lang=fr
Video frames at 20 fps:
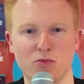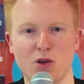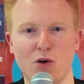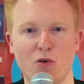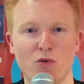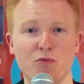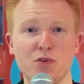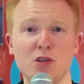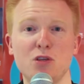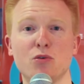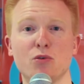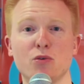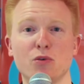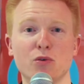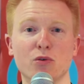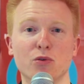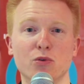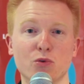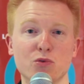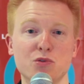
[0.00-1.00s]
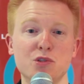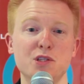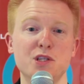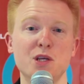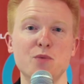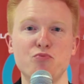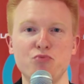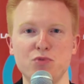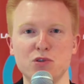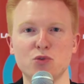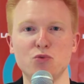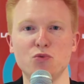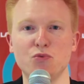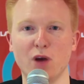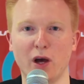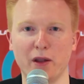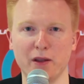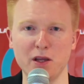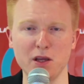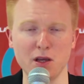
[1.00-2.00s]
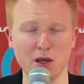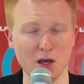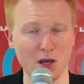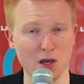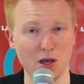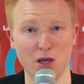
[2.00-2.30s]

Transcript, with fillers: on a envie que nos idées puissent gouverner.